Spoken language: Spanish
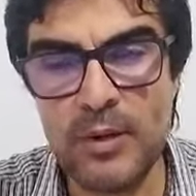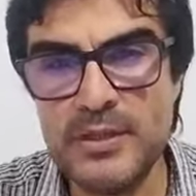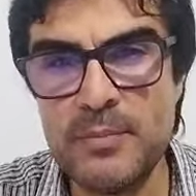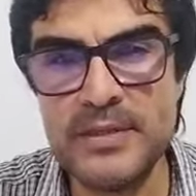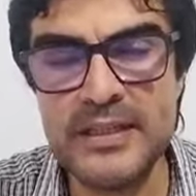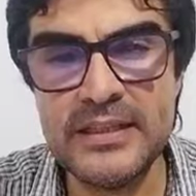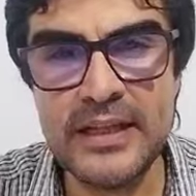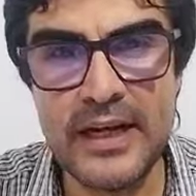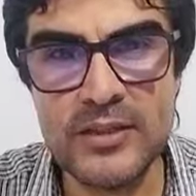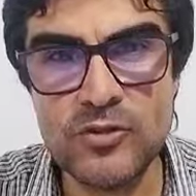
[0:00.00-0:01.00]
la vicepresidenta
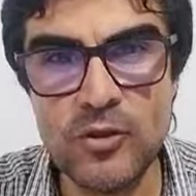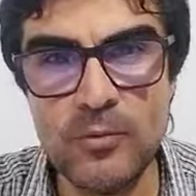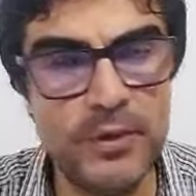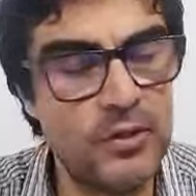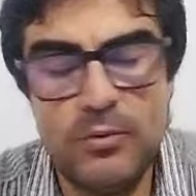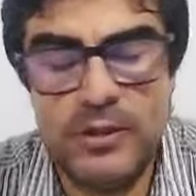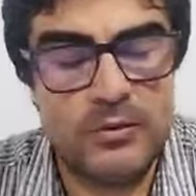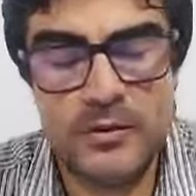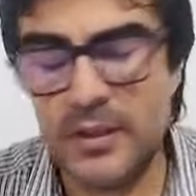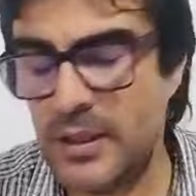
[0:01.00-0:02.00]
de la Nación, pero bueno,